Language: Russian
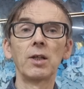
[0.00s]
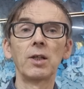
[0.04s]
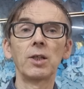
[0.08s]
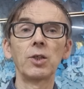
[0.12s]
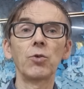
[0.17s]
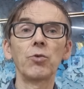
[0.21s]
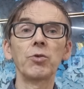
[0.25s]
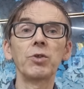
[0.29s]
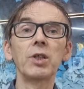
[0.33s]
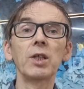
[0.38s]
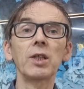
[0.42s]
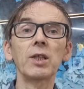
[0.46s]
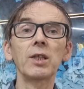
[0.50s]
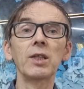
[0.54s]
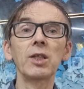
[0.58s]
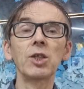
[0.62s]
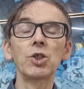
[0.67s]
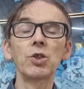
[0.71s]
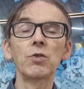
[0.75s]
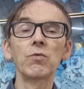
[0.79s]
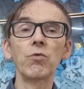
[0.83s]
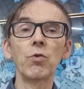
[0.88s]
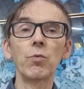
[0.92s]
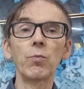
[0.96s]
Но нет
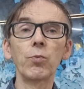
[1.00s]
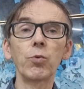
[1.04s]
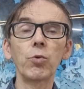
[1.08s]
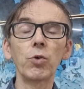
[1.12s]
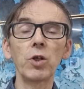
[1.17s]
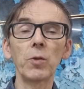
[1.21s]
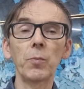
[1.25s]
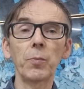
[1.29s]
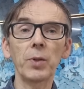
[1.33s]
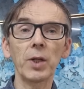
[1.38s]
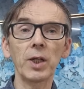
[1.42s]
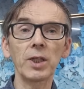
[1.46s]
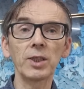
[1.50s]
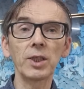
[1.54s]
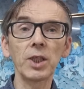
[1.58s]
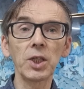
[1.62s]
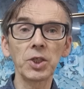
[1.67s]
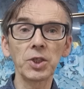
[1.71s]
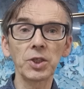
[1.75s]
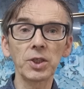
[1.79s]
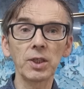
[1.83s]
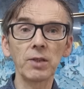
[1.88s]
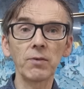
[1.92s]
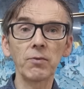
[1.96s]
ничего более
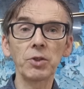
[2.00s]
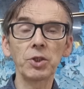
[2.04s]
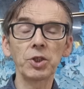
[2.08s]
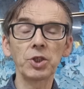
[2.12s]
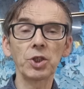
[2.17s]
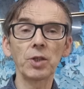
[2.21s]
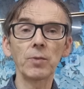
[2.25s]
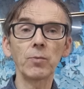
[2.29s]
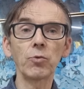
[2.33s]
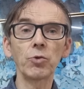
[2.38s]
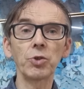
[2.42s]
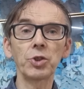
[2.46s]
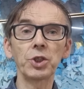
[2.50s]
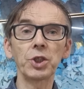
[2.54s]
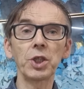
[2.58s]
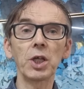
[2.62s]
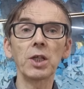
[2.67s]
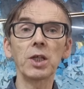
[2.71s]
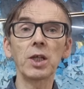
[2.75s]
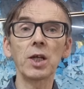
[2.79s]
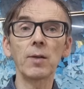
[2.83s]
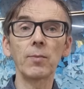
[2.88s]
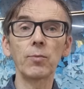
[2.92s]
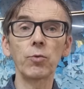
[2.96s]
практического, чем
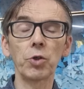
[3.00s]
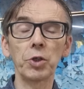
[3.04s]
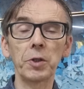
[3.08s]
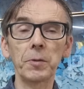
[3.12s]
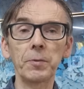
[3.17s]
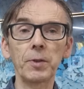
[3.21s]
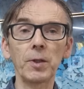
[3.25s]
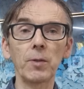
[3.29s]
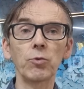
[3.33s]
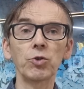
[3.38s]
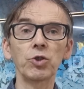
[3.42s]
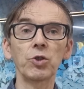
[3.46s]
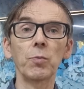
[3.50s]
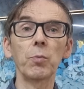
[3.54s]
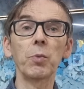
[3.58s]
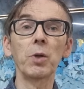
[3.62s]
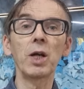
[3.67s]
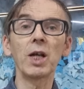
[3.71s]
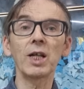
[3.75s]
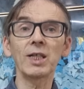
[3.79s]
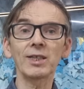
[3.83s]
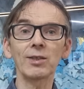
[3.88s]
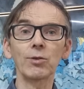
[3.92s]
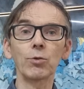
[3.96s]
учение о Боге, потому что
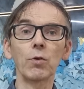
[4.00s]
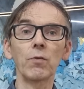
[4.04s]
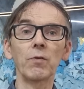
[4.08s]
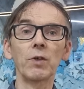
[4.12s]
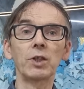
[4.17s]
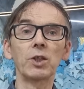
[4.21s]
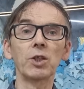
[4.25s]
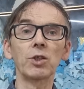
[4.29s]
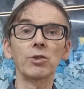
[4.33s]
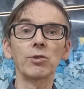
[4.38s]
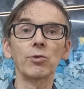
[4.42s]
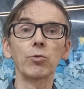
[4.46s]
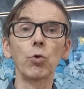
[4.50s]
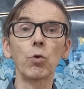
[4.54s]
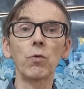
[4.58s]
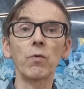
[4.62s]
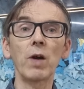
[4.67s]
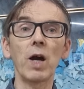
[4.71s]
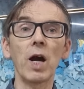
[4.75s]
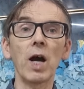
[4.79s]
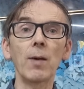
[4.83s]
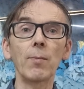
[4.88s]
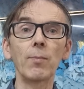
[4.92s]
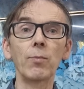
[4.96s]
богословие – это слово
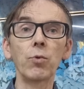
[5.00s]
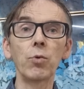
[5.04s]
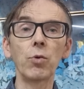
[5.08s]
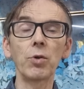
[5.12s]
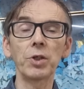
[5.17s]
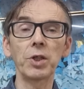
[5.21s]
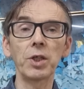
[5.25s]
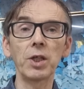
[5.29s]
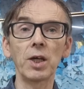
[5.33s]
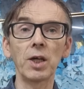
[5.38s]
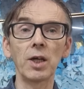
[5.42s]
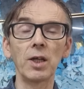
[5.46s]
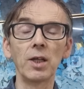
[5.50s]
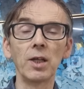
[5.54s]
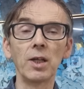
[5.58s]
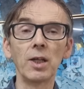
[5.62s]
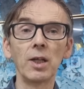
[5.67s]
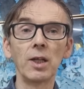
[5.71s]
о Боге.